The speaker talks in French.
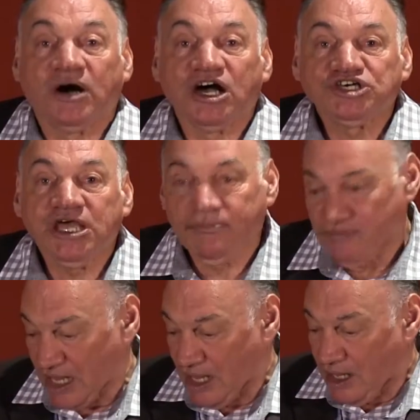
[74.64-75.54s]
ombragé,
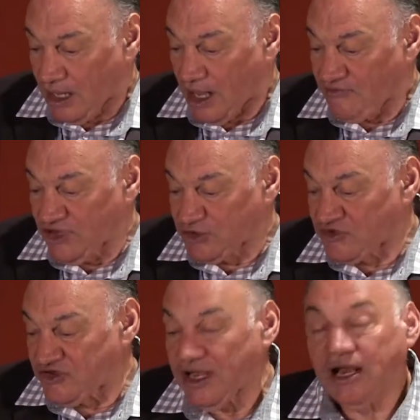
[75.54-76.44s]
invite
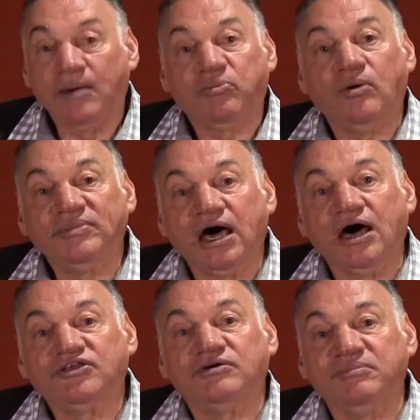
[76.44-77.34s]
aussi à la
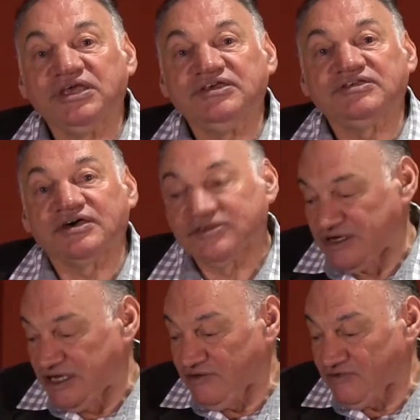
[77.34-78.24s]
promenade
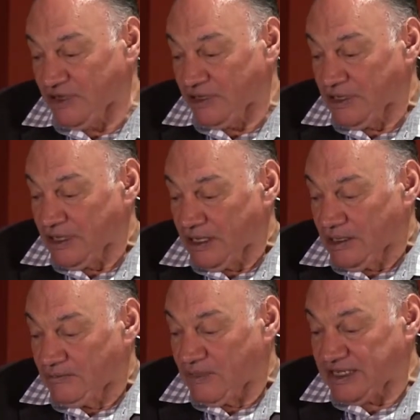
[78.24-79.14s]
méditative,
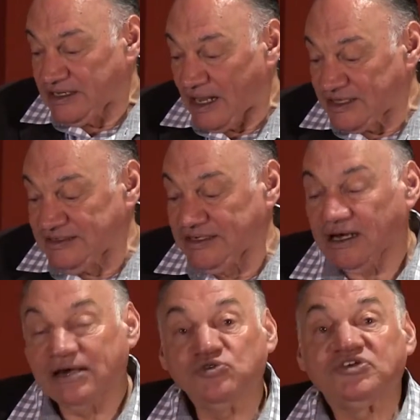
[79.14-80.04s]
mais qui
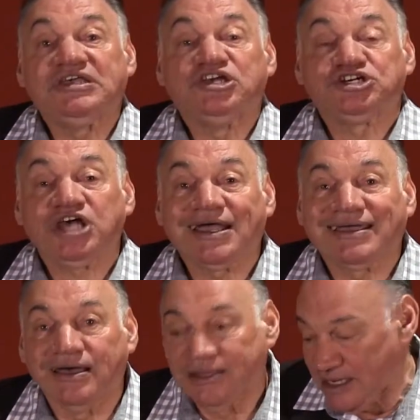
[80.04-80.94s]
attire aussi
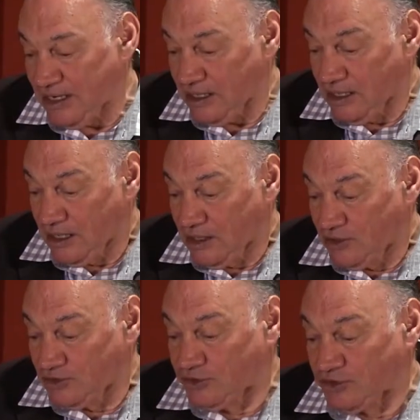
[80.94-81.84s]
chaque année
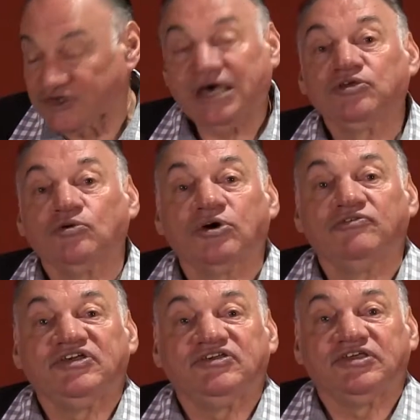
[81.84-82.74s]
de très
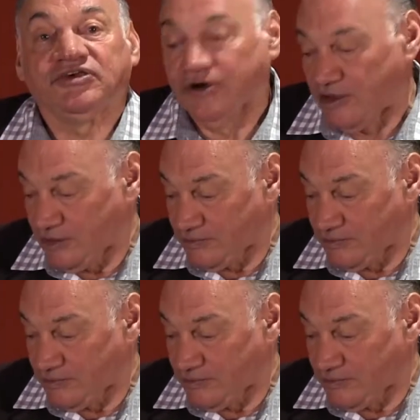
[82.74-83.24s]
nombreux visiteurs.